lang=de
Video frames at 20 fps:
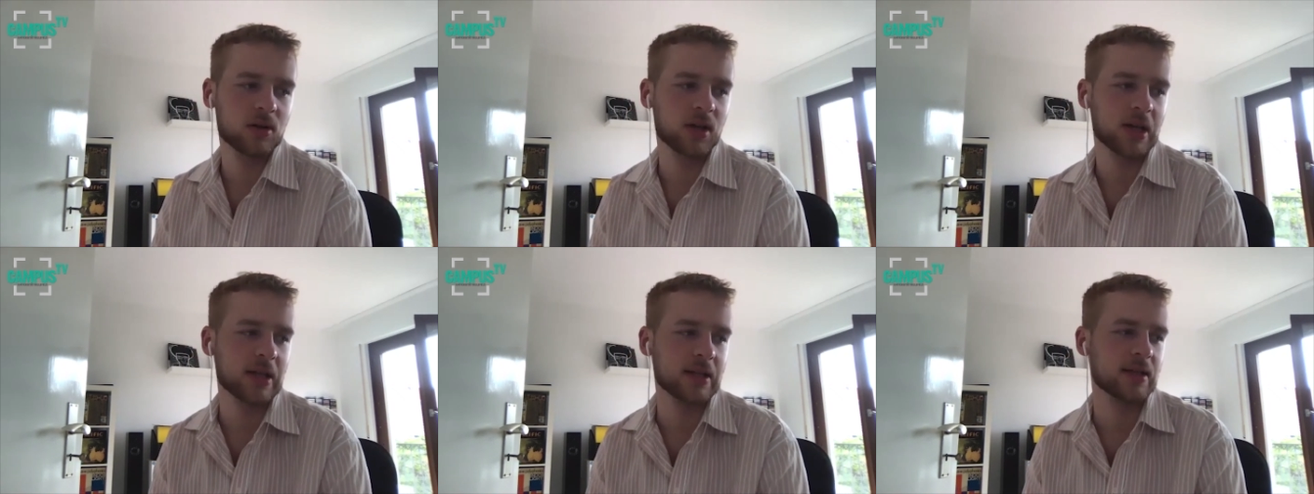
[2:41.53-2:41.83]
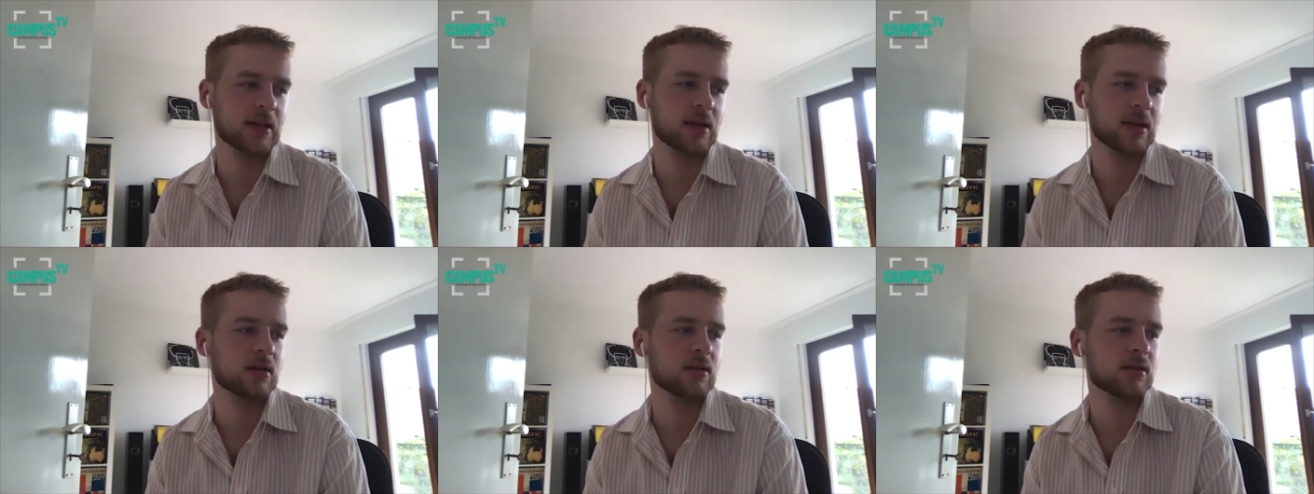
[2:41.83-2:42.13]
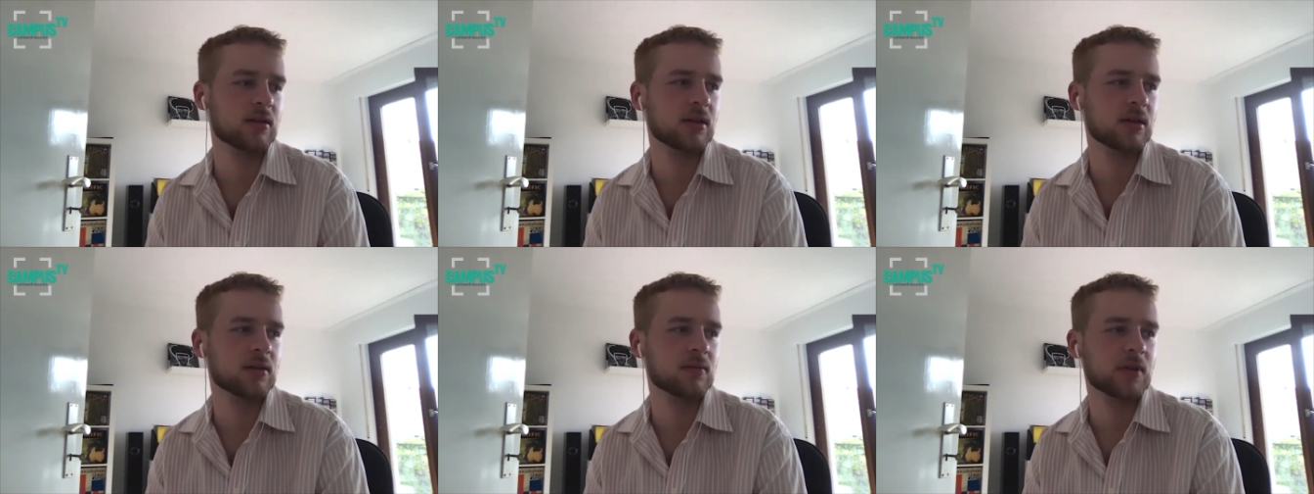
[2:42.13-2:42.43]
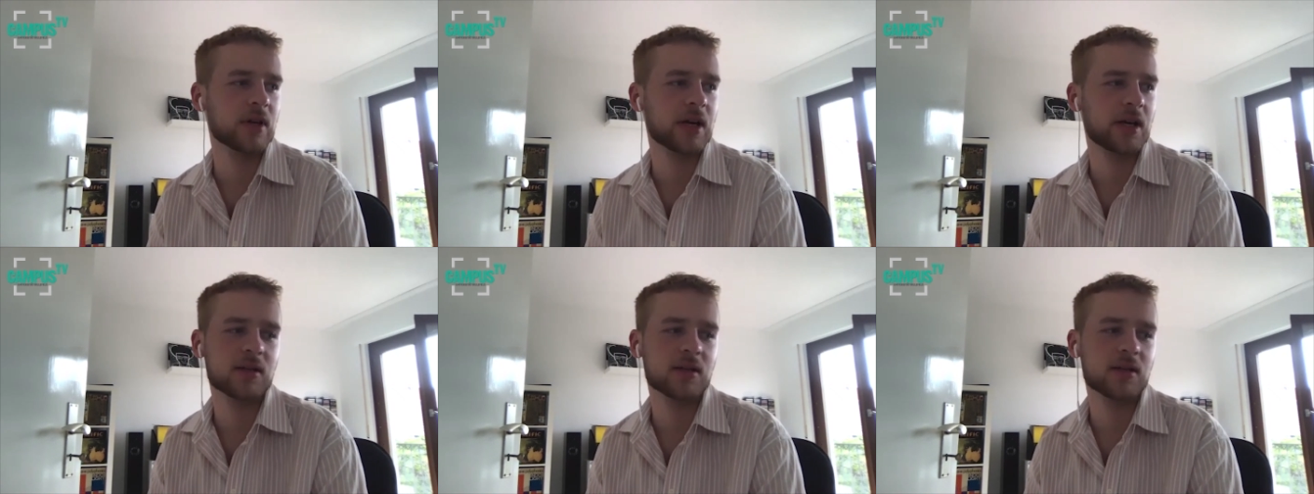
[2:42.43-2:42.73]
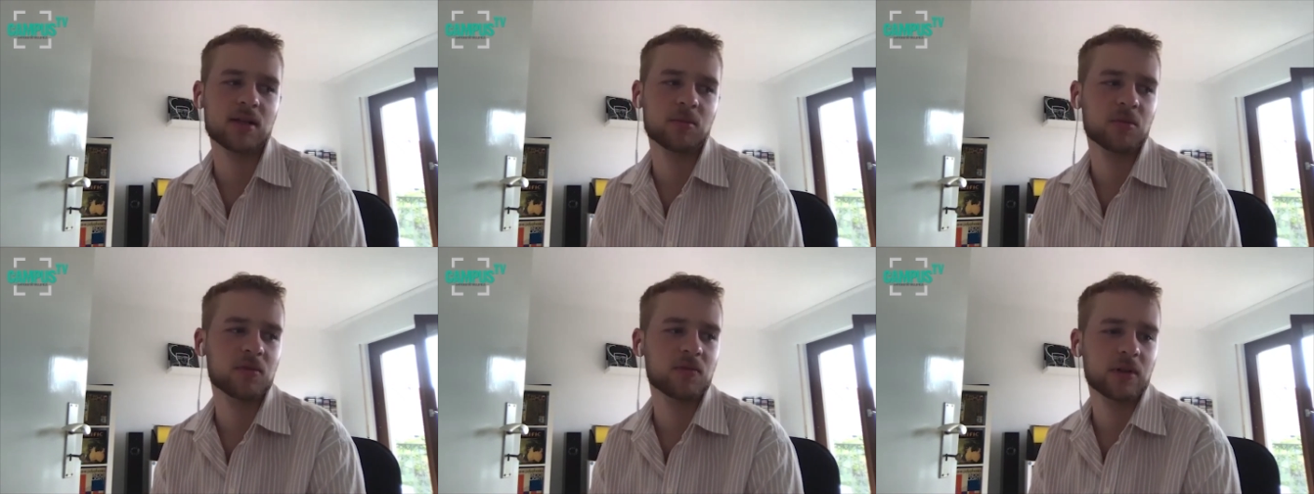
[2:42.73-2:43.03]
jetzt halt irgendwie
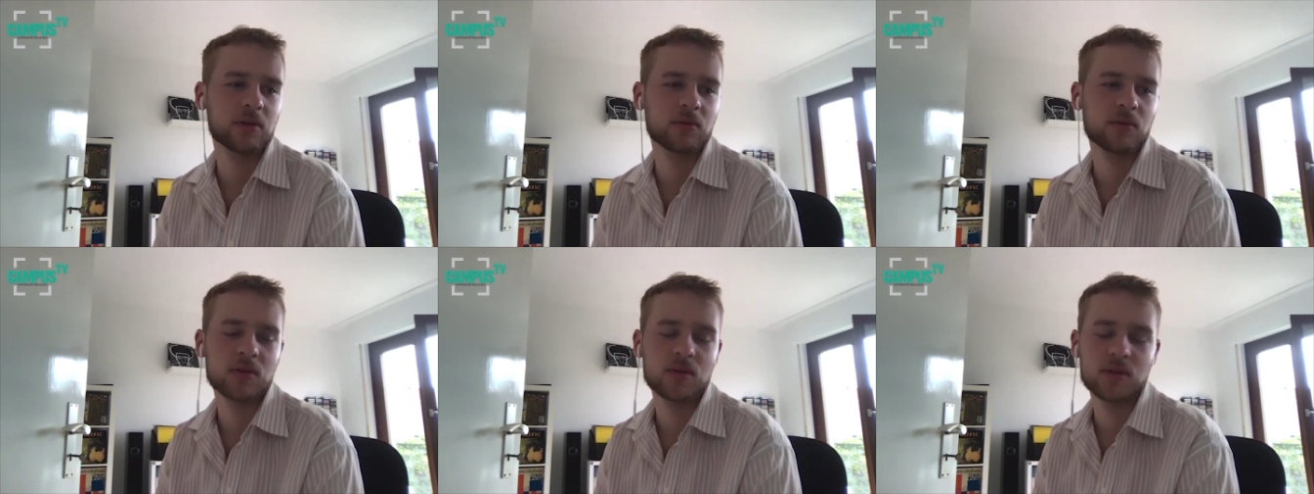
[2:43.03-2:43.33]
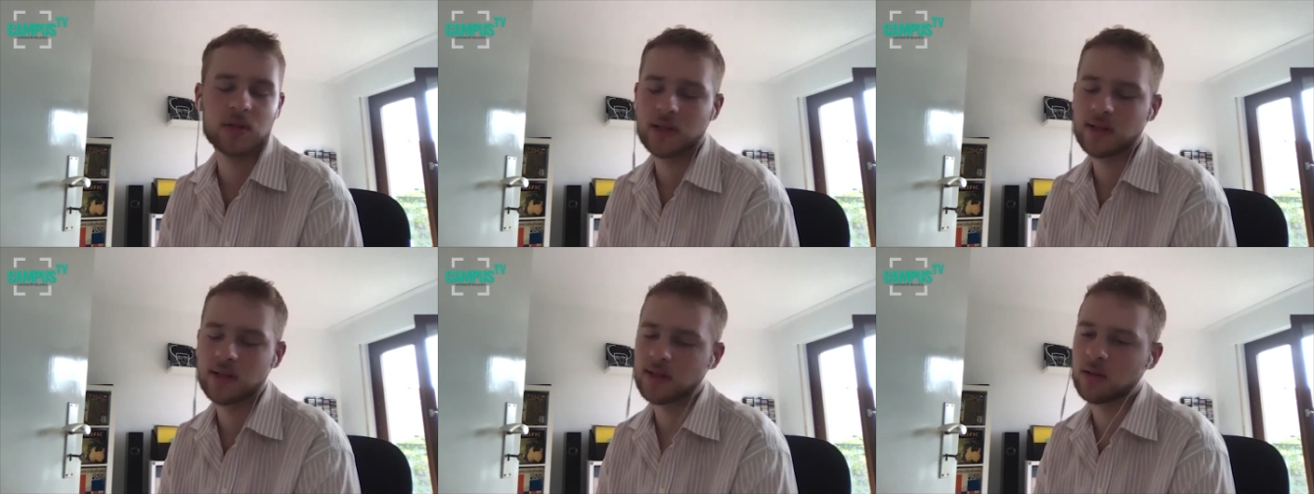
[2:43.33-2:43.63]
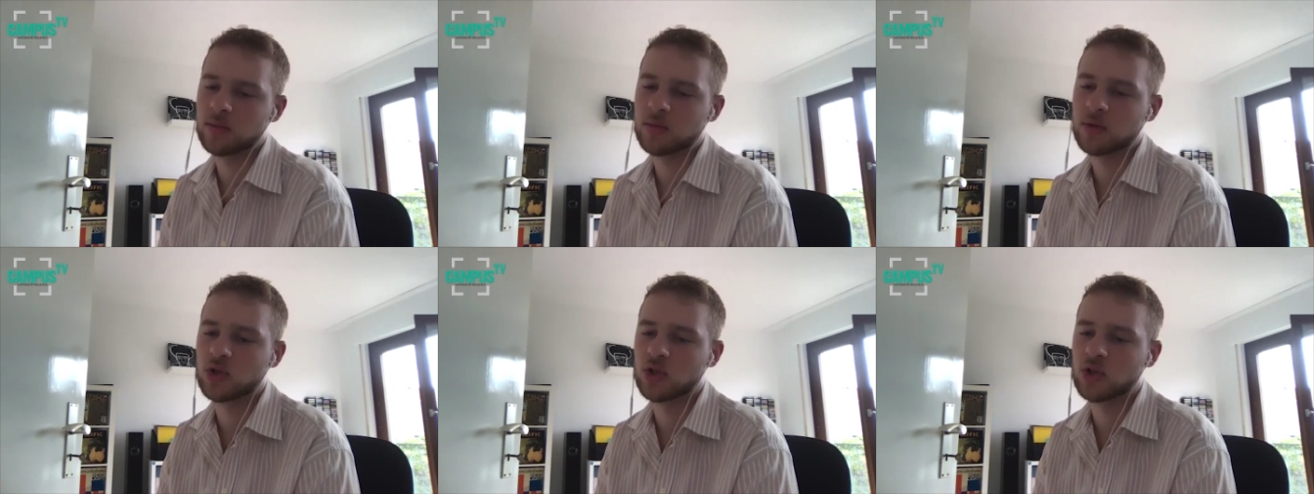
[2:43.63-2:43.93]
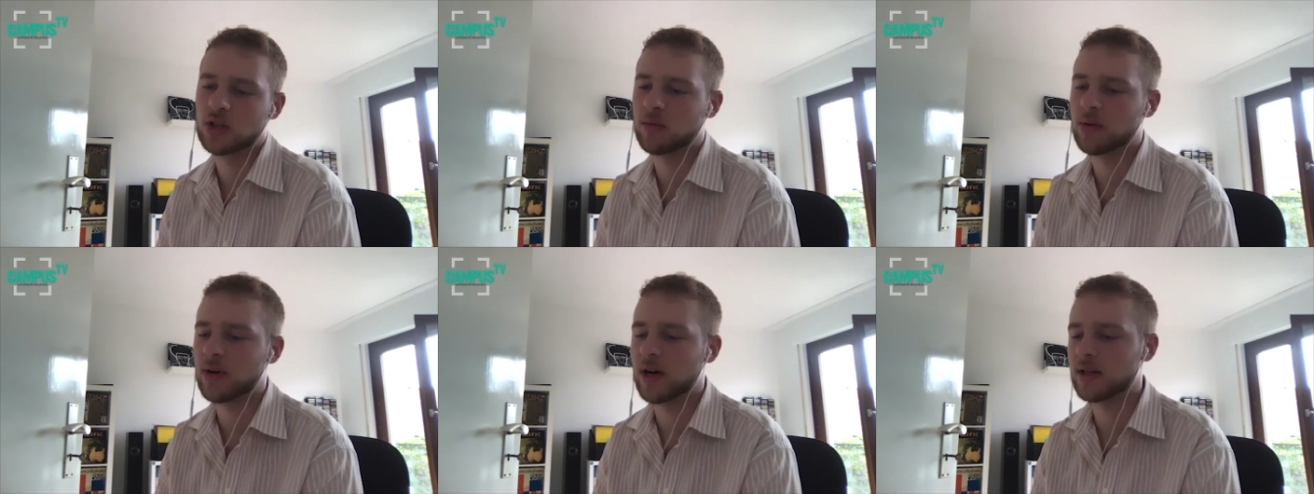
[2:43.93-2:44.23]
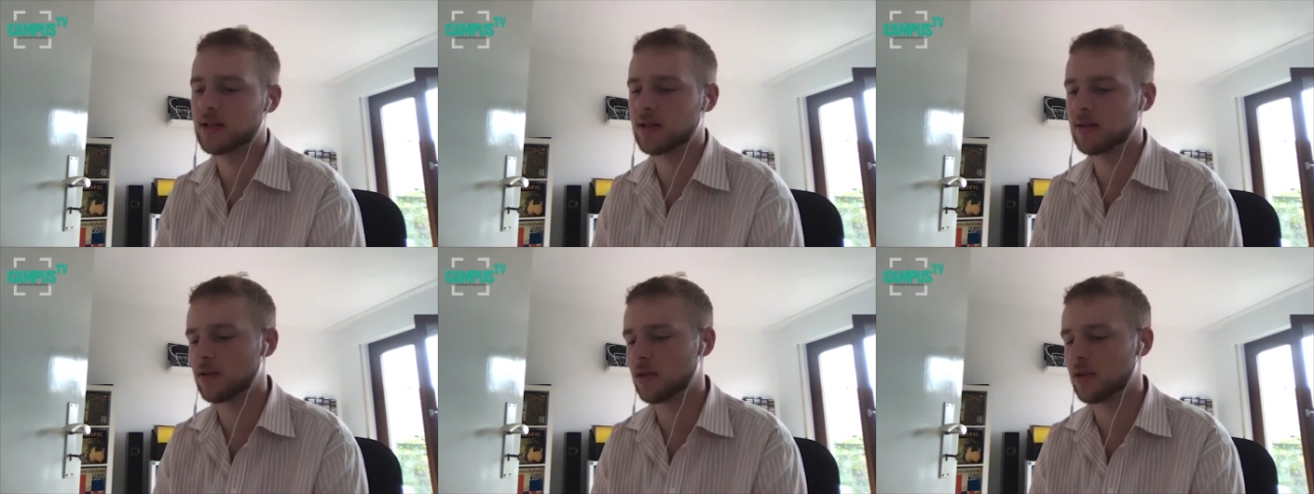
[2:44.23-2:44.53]
alles in Bewegung zu setzen, damit schnell
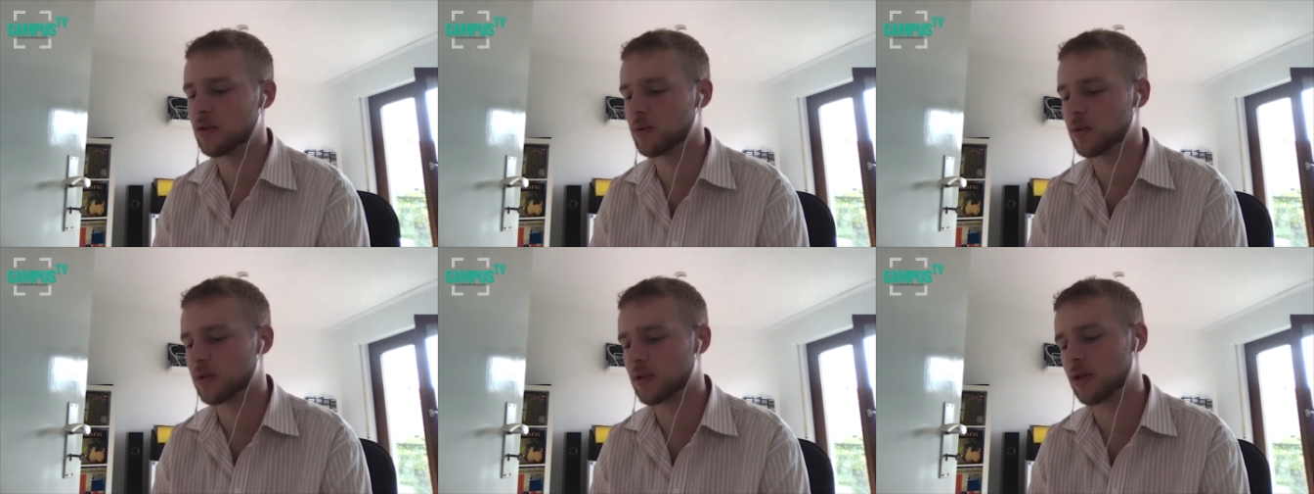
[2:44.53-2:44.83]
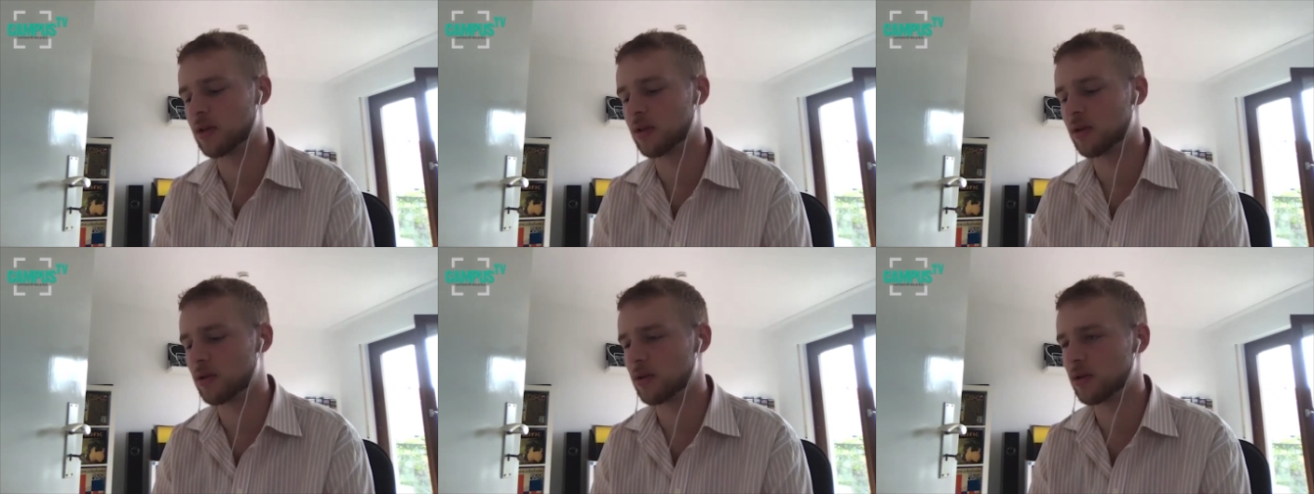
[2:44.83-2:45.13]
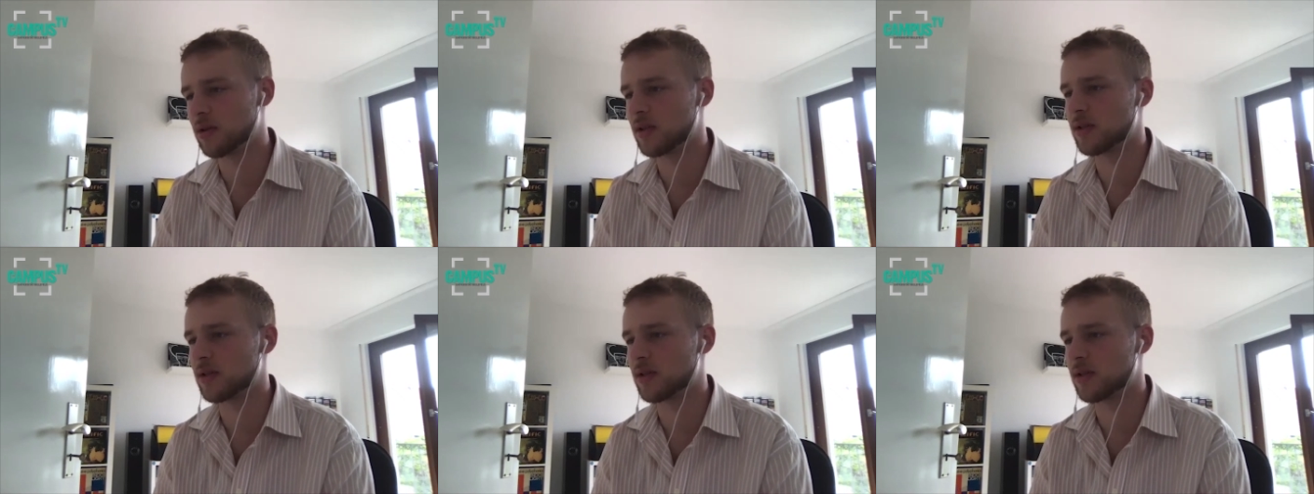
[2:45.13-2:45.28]
Partys wieder losgehen können.